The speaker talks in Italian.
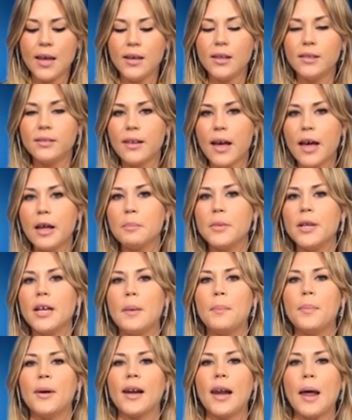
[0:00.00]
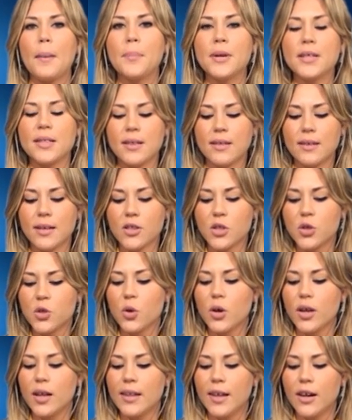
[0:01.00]
Il termine per la
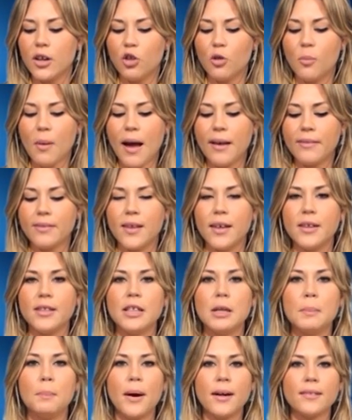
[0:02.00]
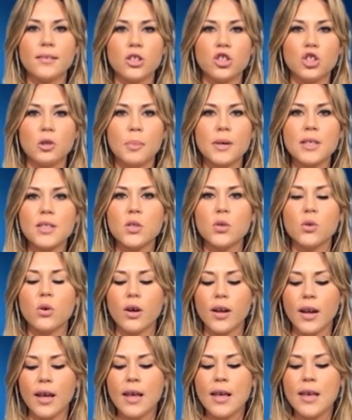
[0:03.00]
presentazione delle domande di
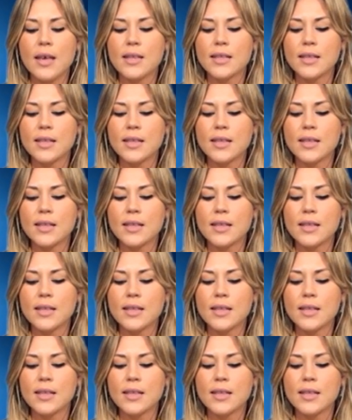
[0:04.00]
partecipazione